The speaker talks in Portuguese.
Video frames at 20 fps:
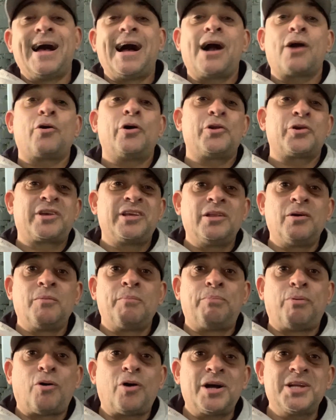Agora, o que não
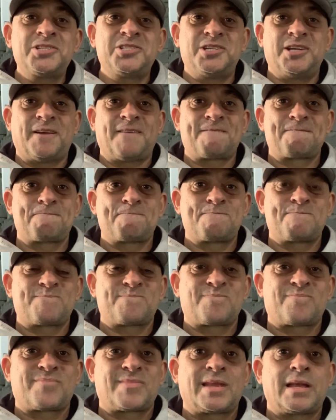pode,
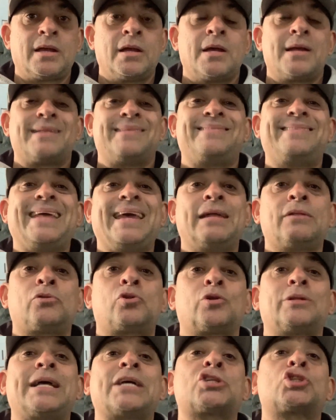
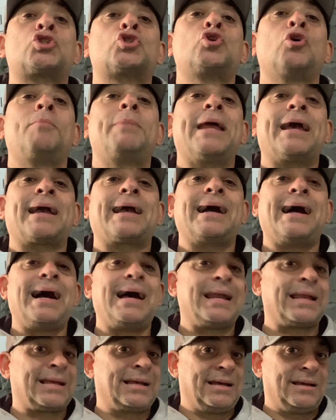dentro da
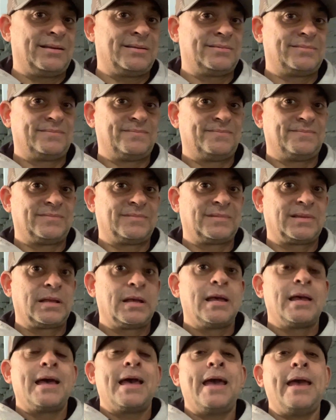sobrecarga,
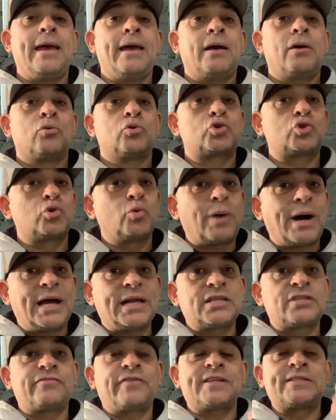é o
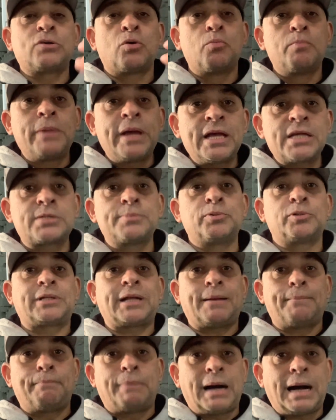Soares fazer o mesmo
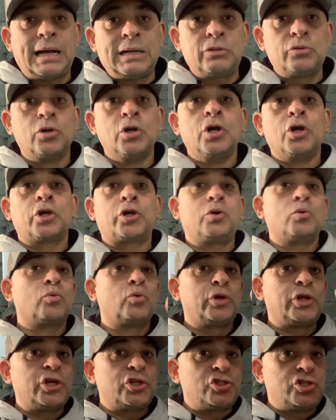trabalho que um
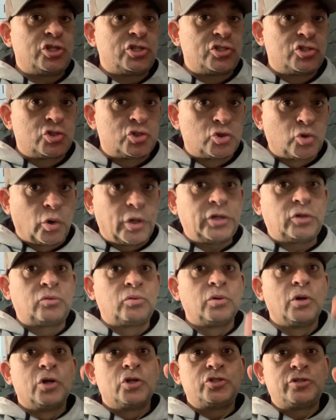guri de
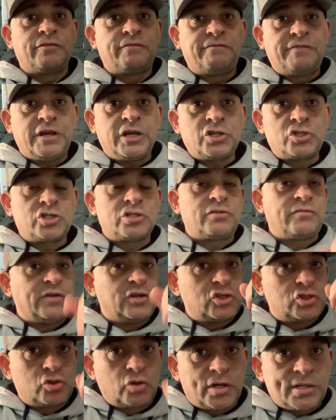18, de 20, de
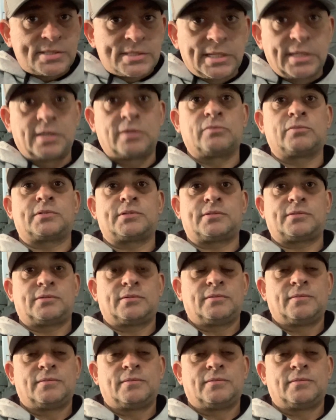22 anos.